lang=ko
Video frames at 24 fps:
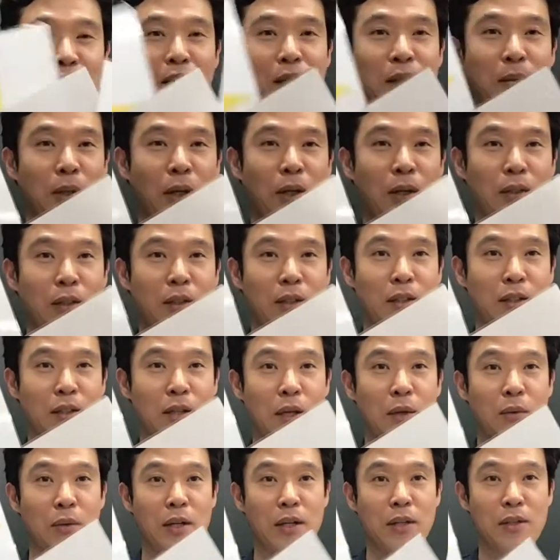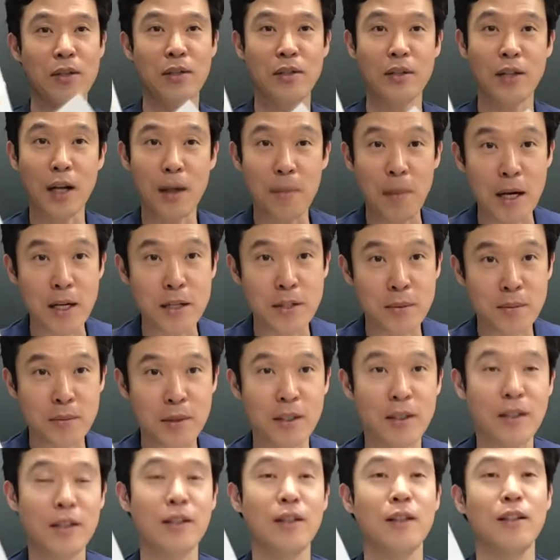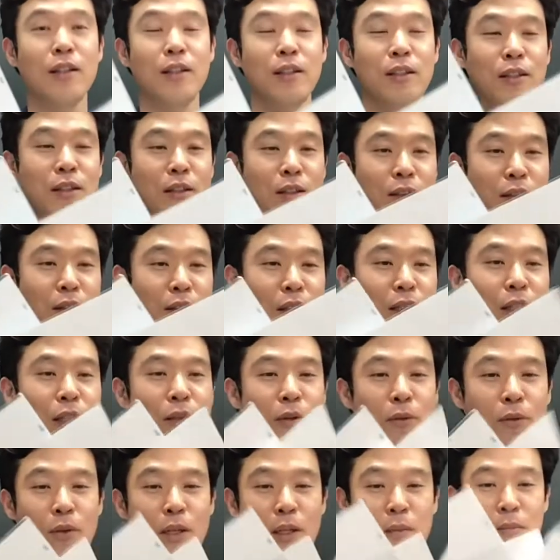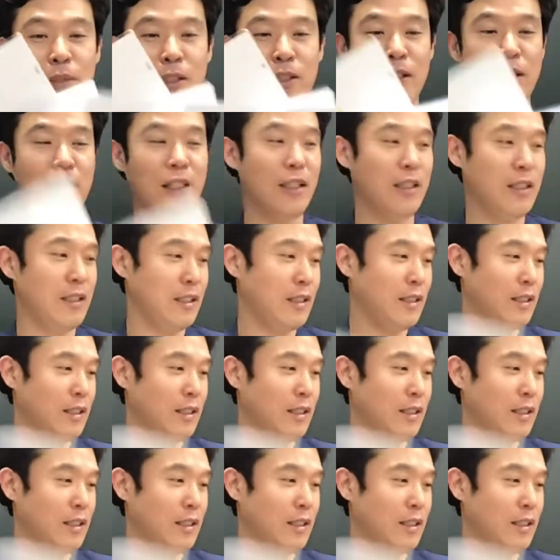별들을 사용해서 제가 말씀을 드리려고 합니다.